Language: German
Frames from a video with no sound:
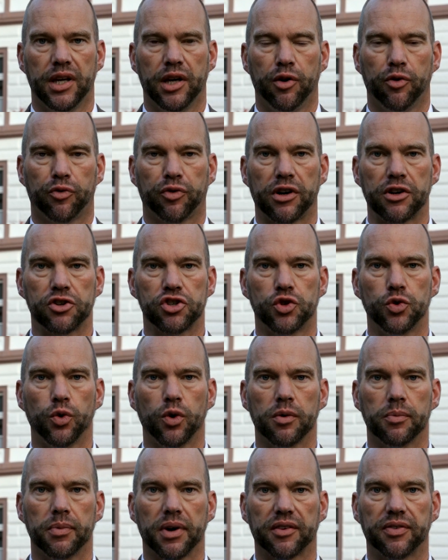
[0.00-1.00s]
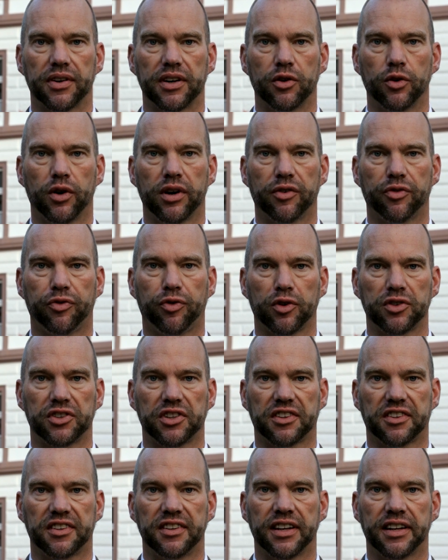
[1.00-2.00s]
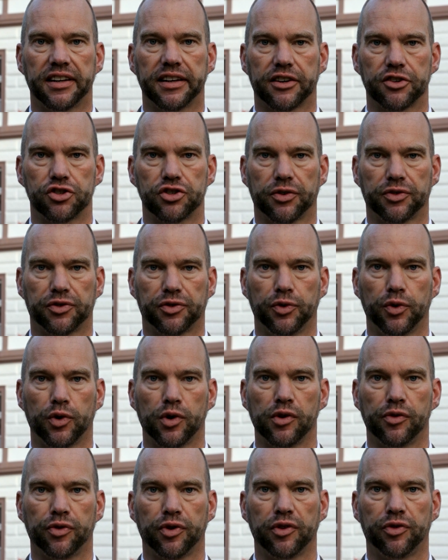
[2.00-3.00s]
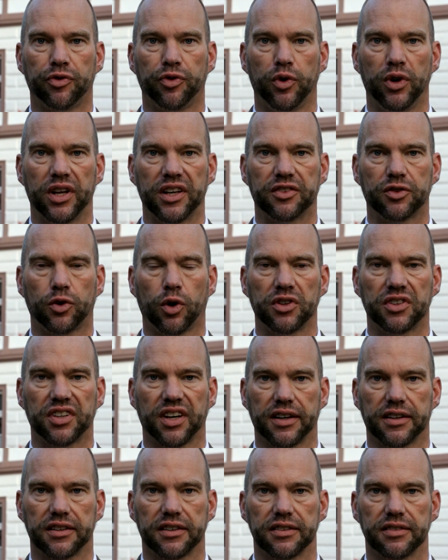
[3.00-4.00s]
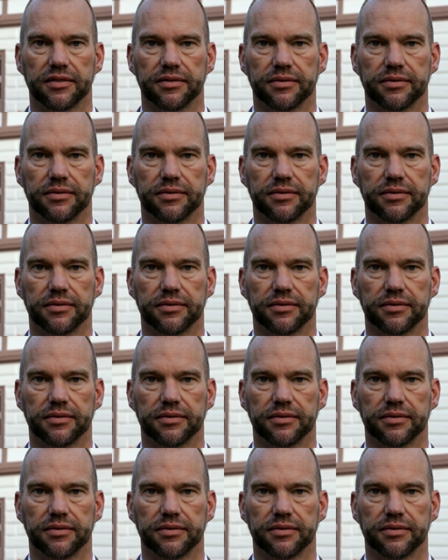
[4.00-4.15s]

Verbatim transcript: Frank Stürenberg wird neuer Vorsitzender der Geschäftsführung von Phoenix Kontakt.